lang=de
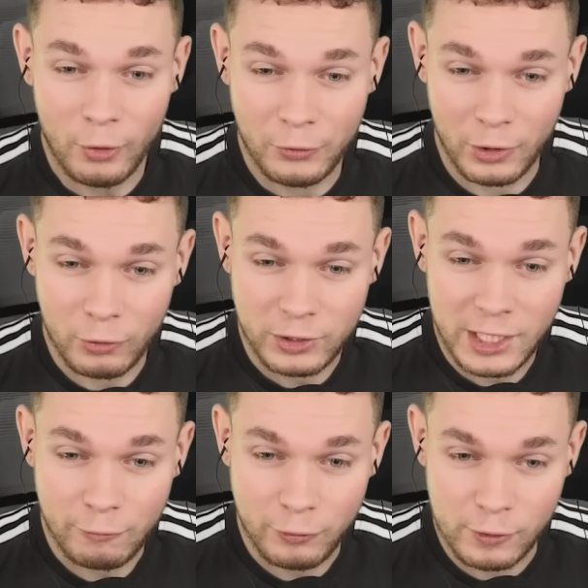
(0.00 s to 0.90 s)
Und auch
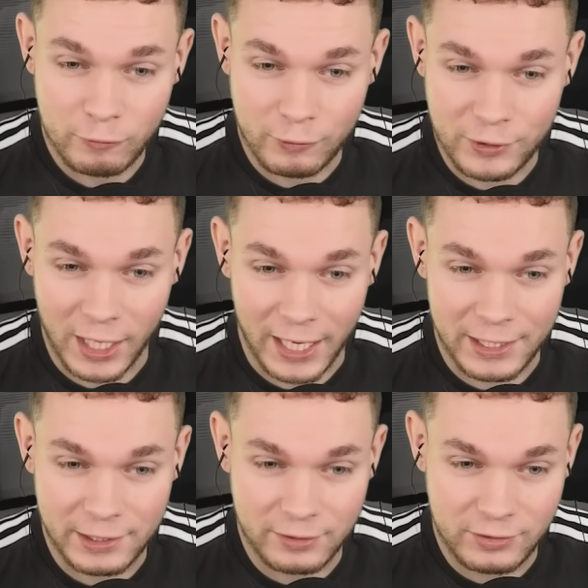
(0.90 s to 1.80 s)
hier finden wir wieder
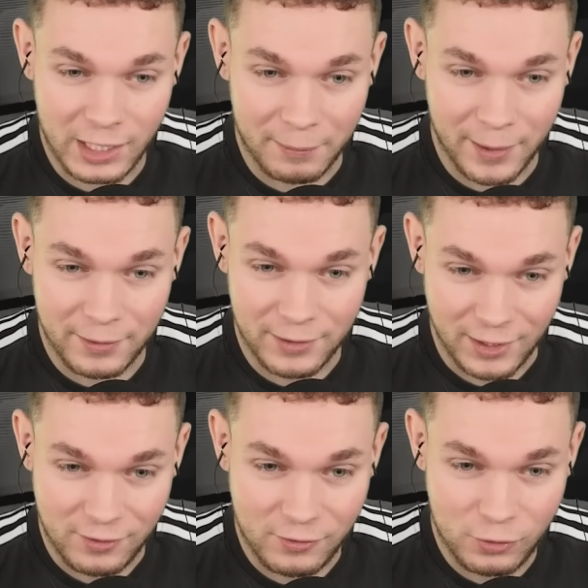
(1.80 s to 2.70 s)
einige Diamanten. Das ist